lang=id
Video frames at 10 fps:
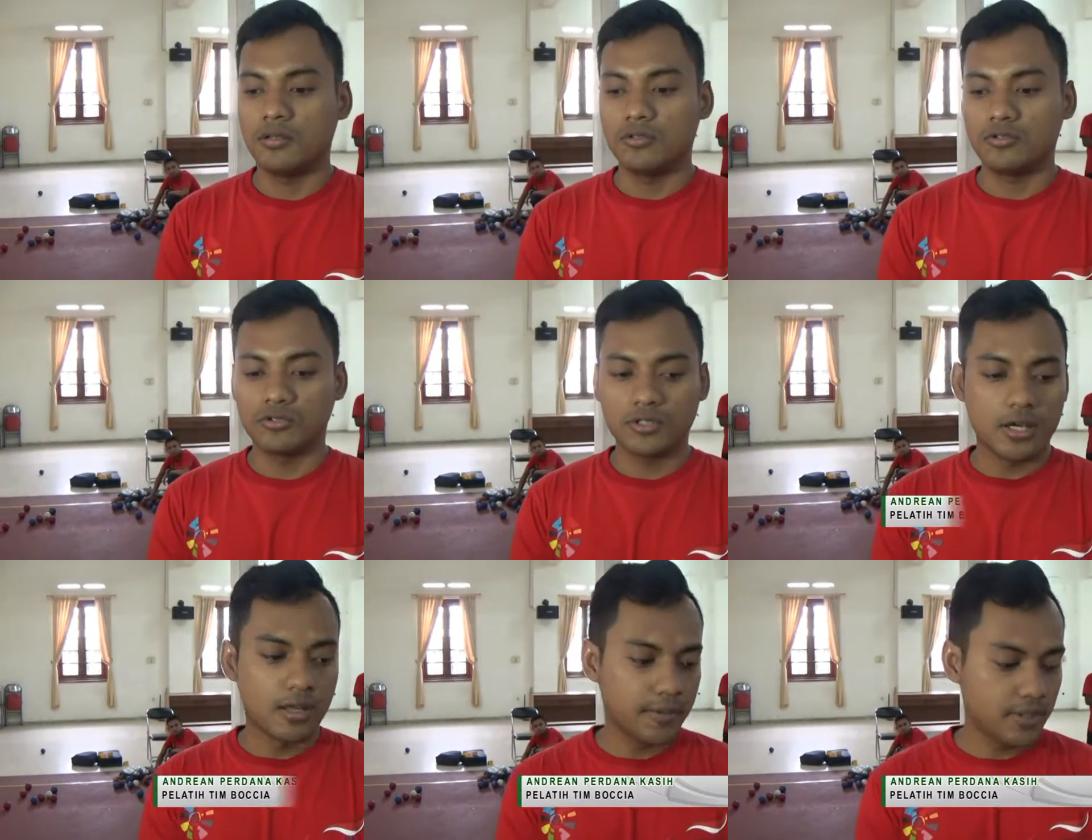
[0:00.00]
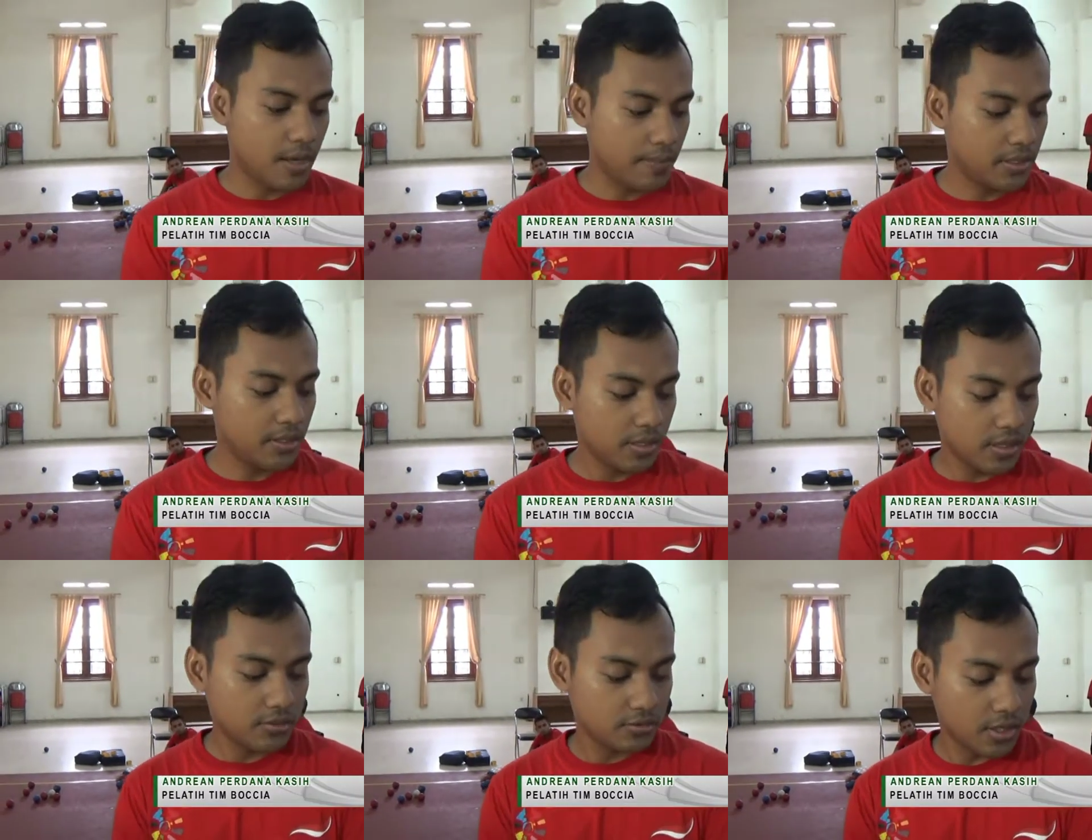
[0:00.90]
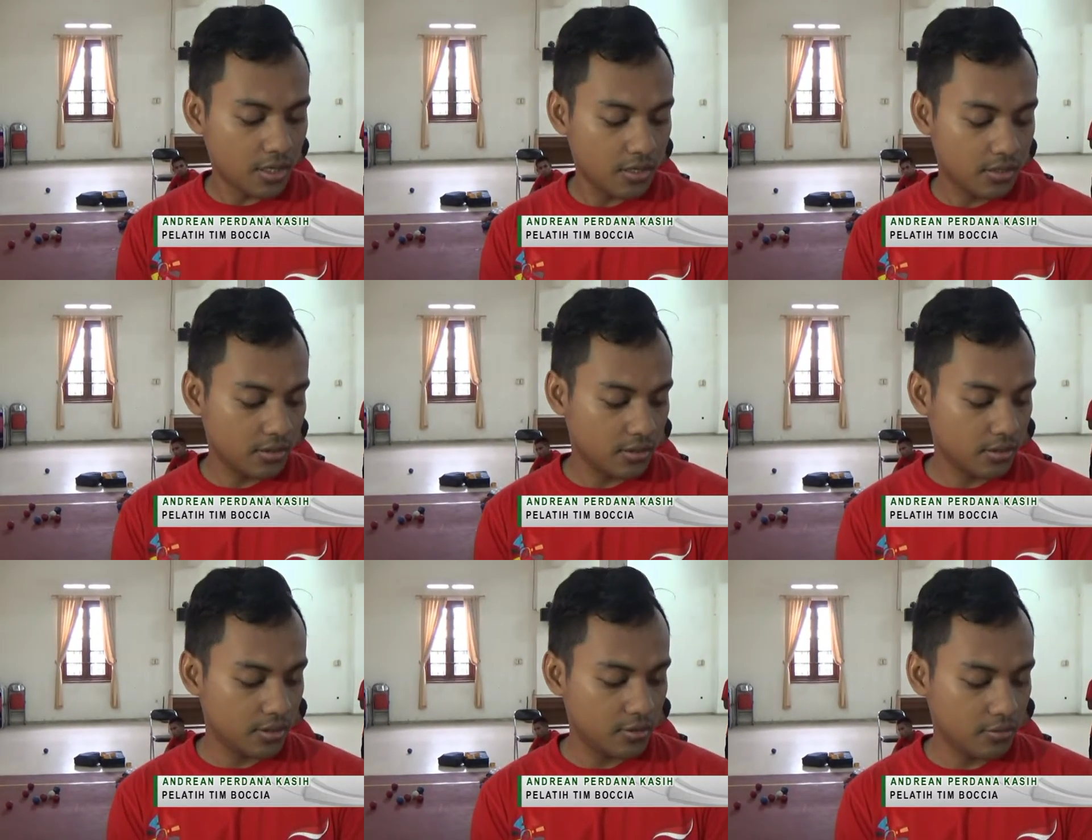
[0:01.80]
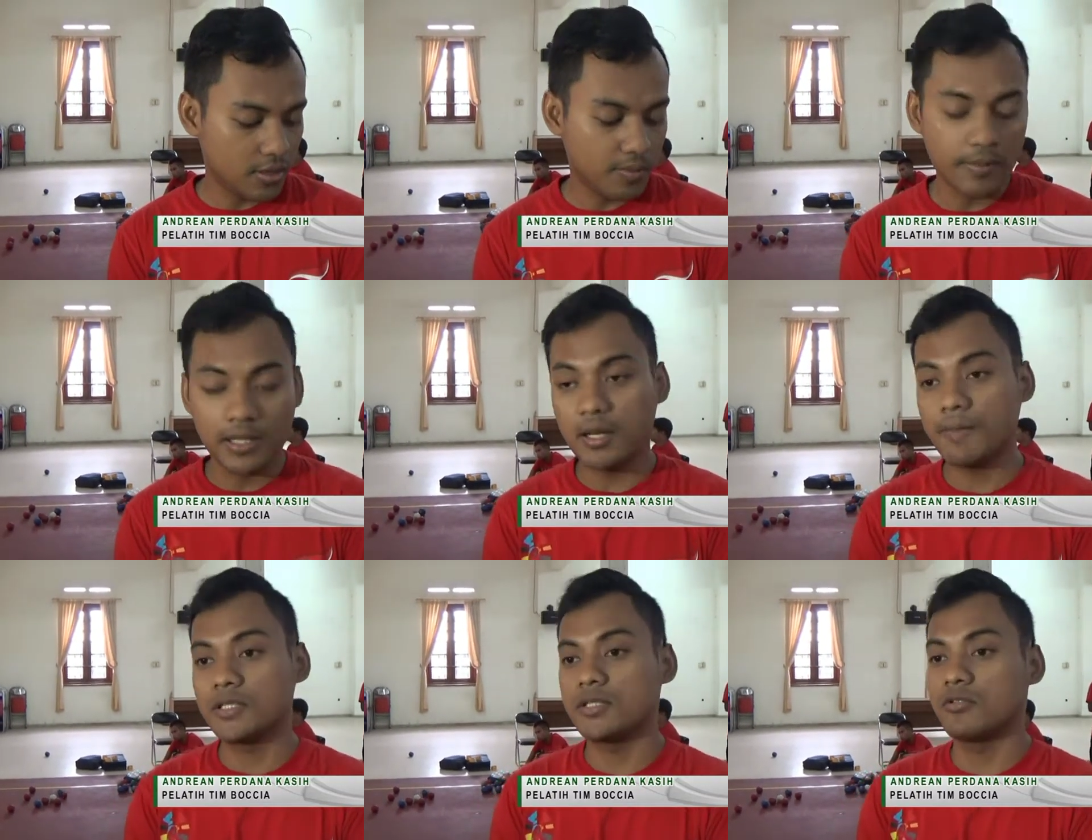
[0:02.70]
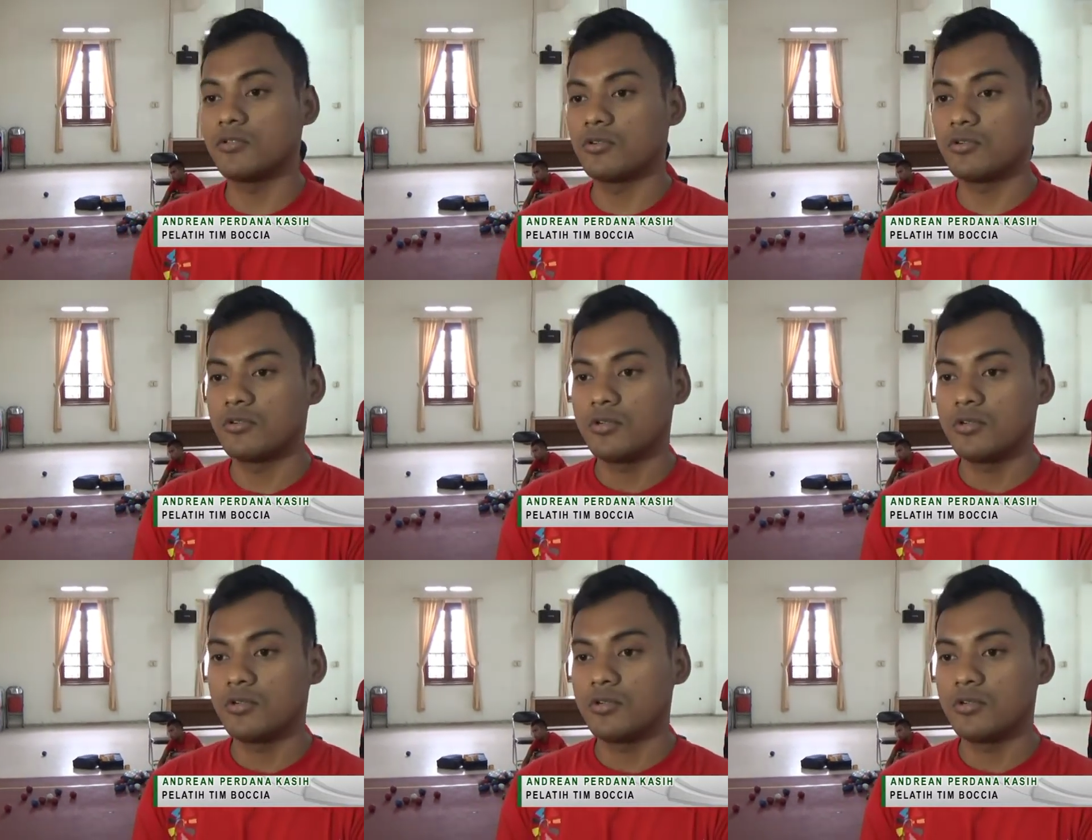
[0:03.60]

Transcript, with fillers: Untuk segala persiapan kita sudah ini sudah pemantapan sih untuk